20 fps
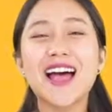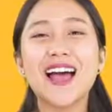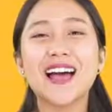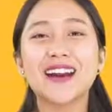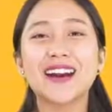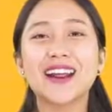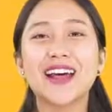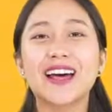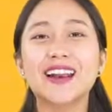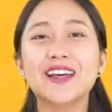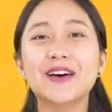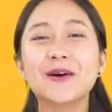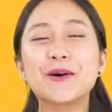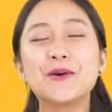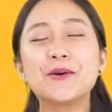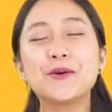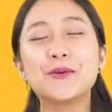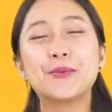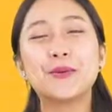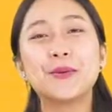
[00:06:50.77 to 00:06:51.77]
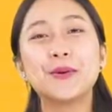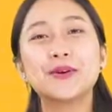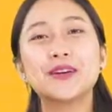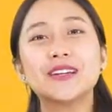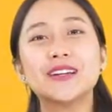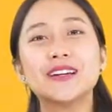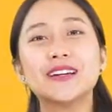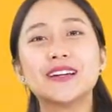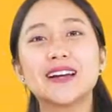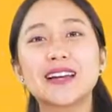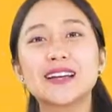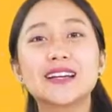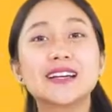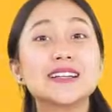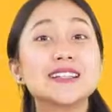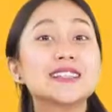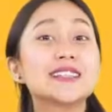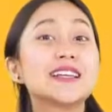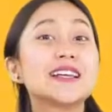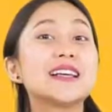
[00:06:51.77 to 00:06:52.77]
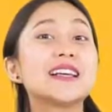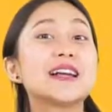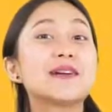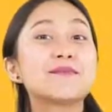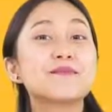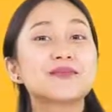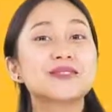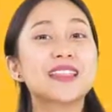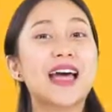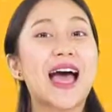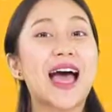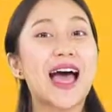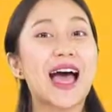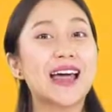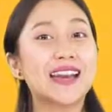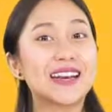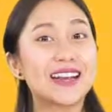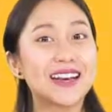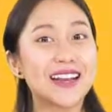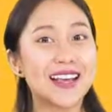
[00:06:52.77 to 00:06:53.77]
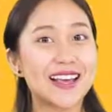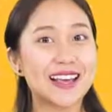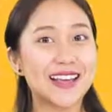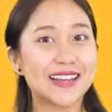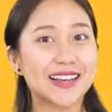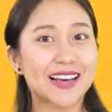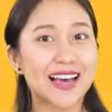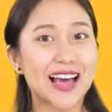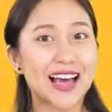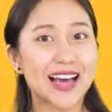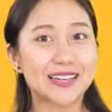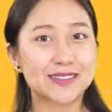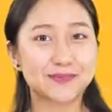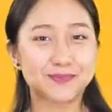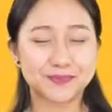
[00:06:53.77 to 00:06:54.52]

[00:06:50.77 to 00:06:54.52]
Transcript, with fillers: กนะคะที่ครูนุ้ยพูดถึงนั่นคือสีน้ำตาลนั่นเองค่ะ